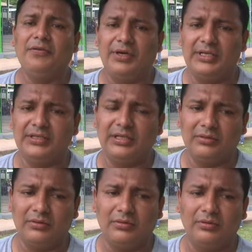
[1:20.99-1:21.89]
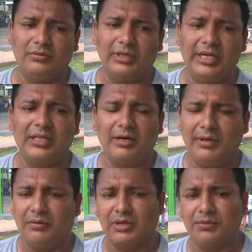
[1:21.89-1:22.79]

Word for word: Felicito el trabajo